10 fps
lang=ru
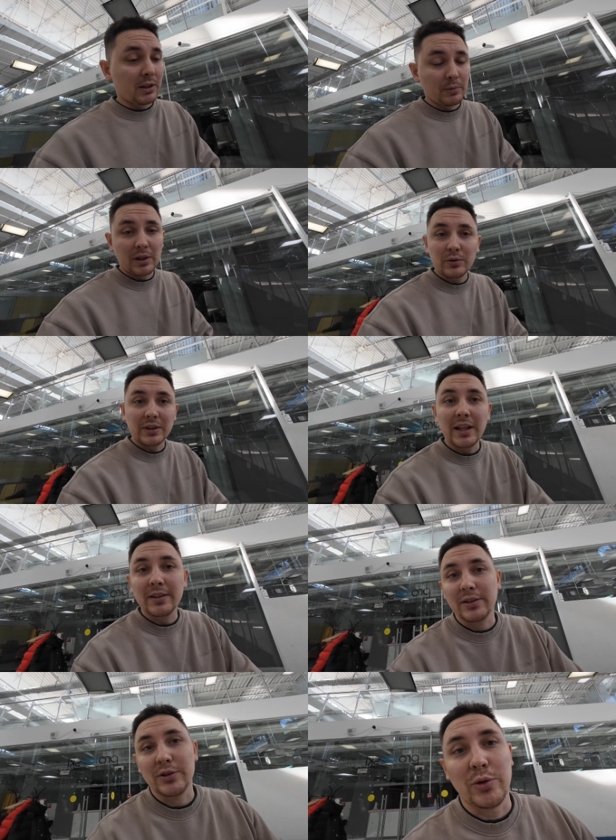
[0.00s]
в этом году
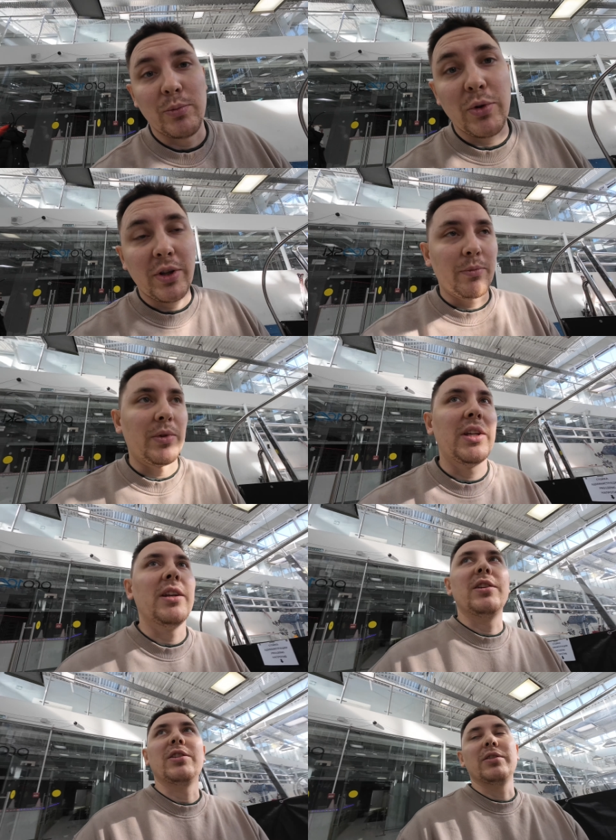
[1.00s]
загорелся сноубордом
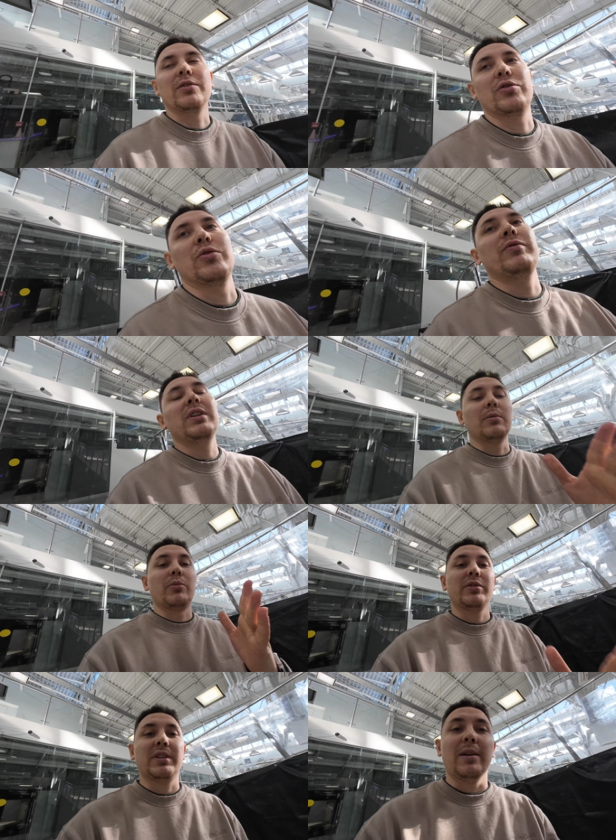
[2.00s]
и решил, что Вика
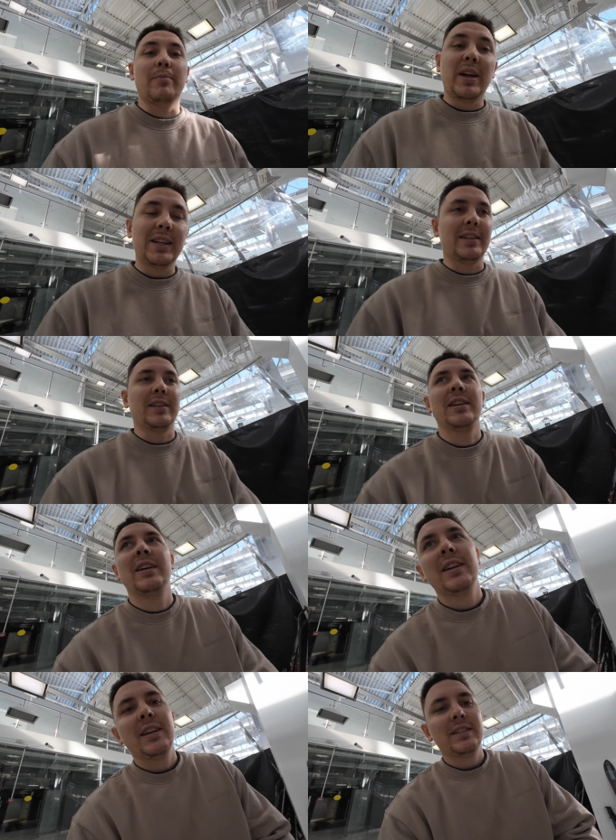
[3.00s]
просто обязан
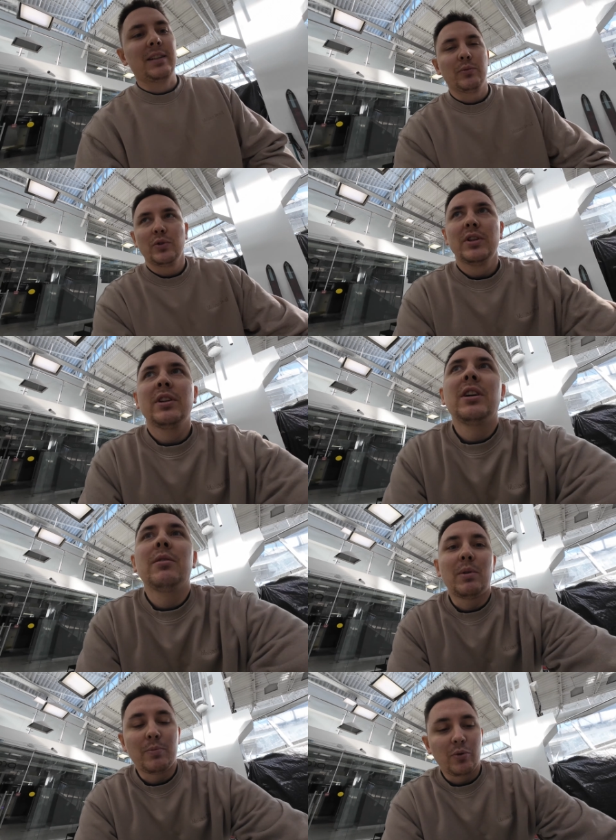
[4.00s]
со мной
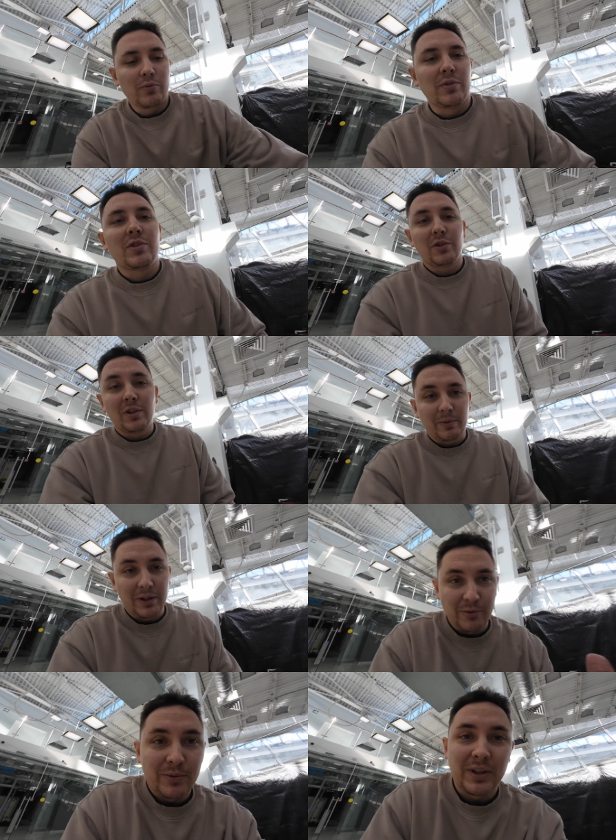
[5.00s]
попробовать что-то
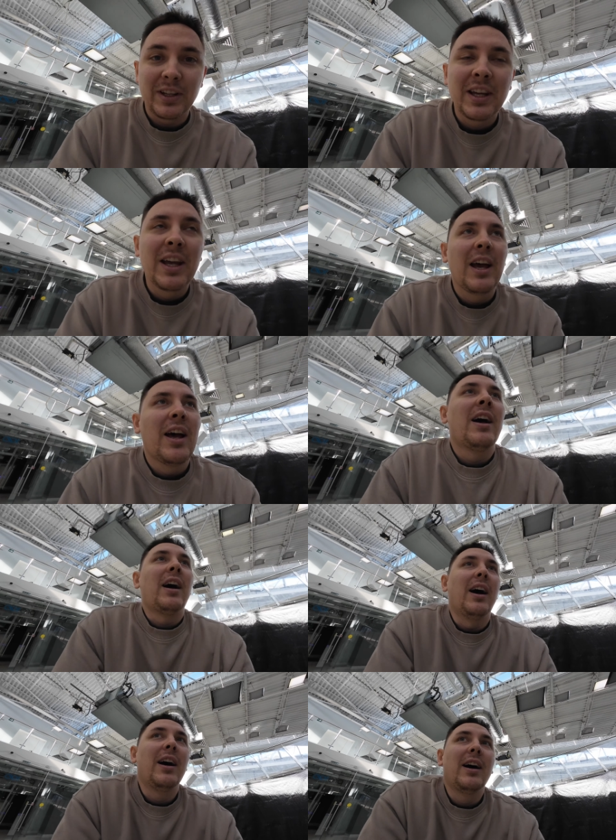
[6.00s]
подобное.
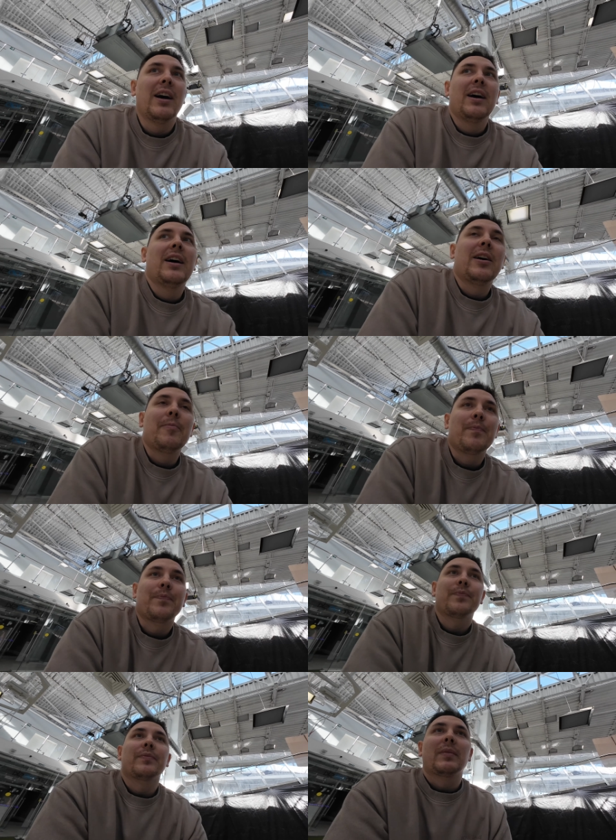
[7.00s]
А,
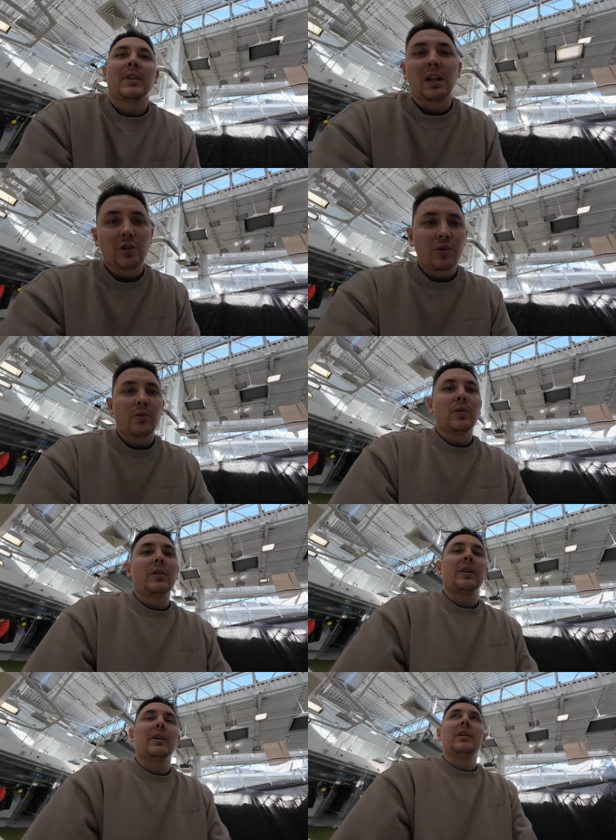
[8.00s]
нашел
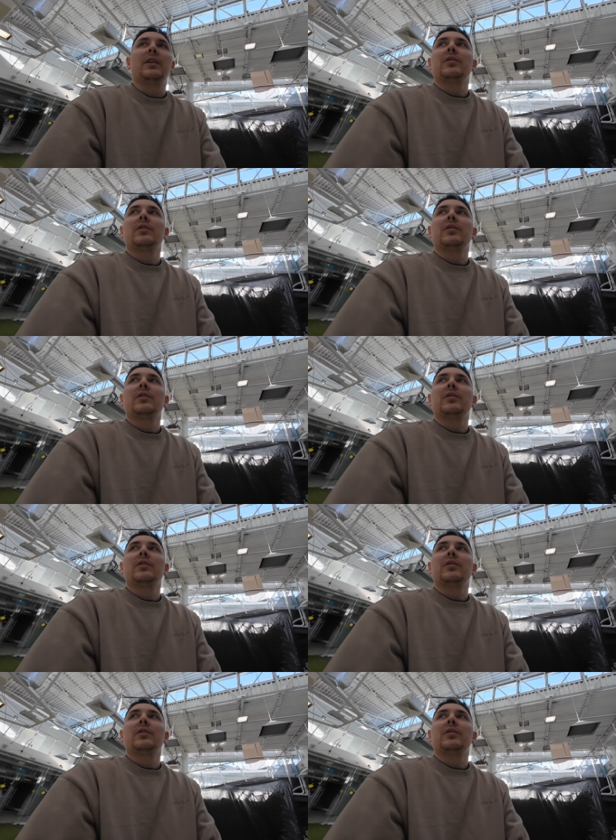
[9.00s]
а,